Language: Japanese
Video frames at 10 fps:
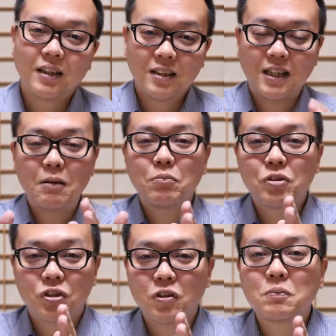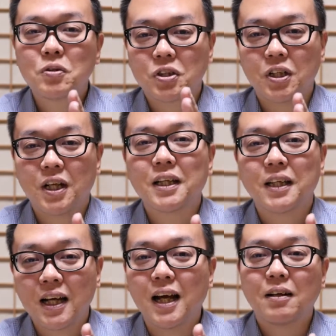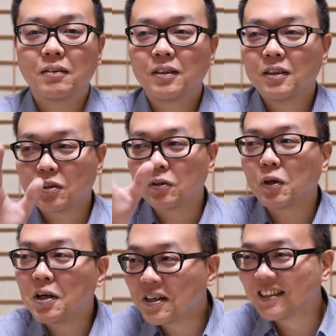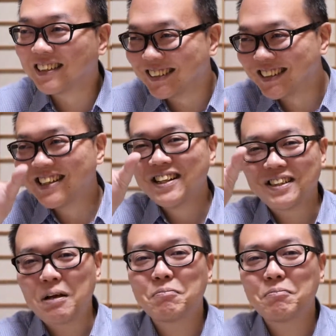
3文字4文字ってなったらその3